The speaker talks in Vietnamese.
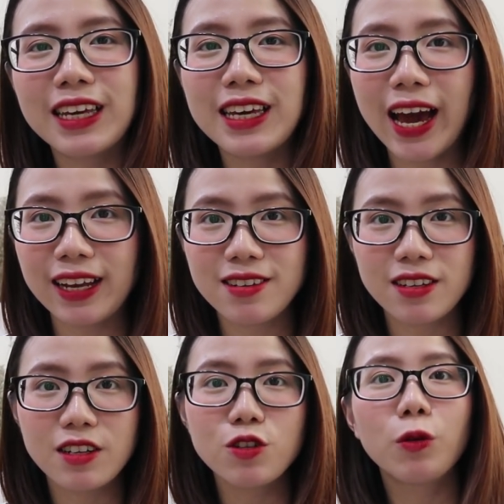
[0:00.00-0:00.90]
ký hành
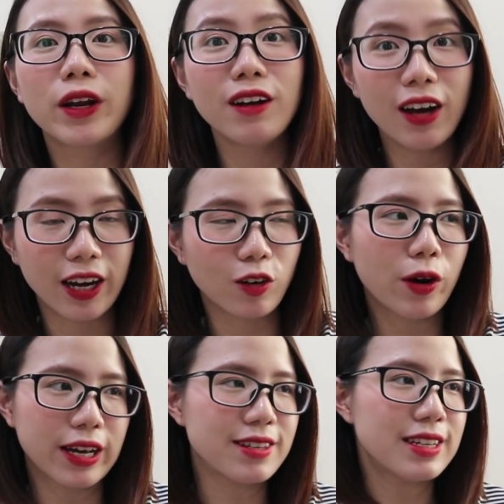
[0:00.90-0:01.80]
trình đi du lịch nước Ấn
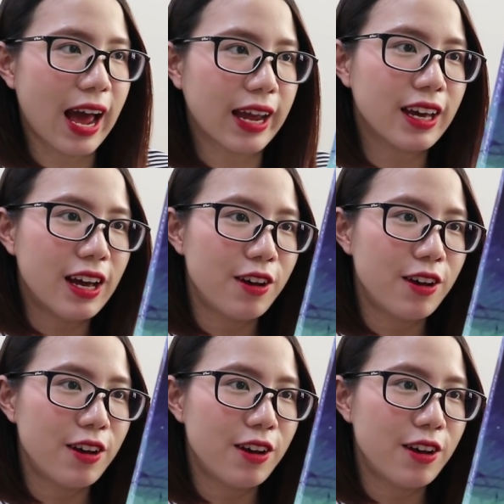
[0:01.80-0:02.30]
của cái chị này.